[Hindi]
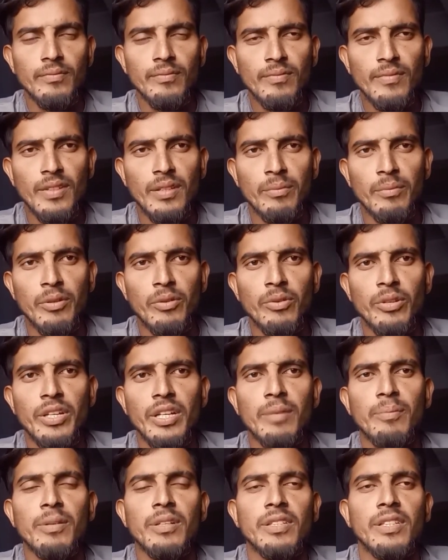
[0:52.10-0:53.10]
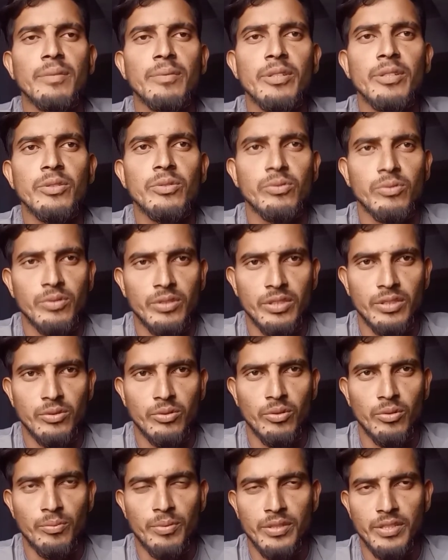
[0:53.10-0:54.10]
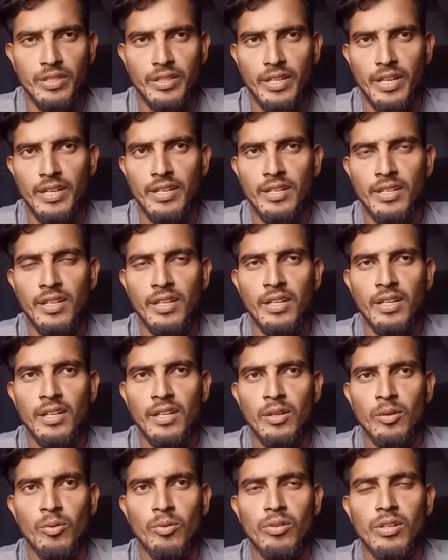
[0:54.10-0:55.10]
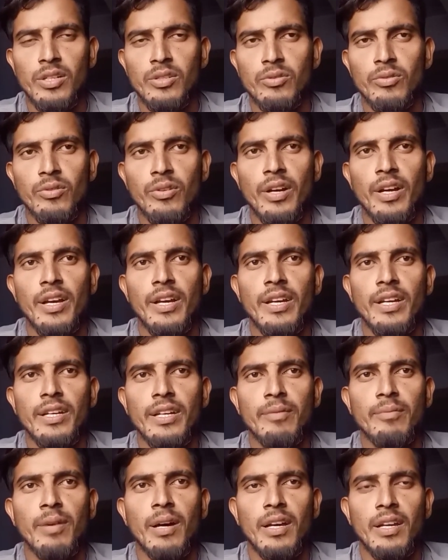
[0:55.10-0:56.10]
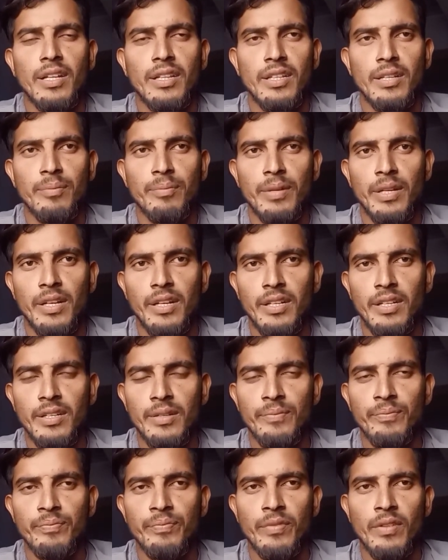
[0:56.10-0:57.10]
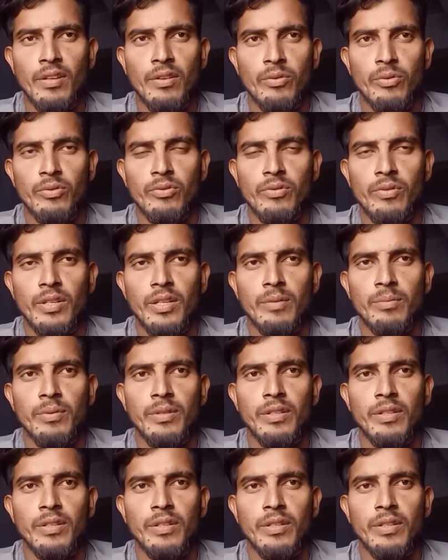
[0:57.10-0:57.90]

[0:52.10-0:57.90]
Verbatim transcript: मेरे को एक परसेंट भी उनके सॉन्ग पसंद आए उनका सॉन्ग आया है एक बारह दिन पहले उनके अभी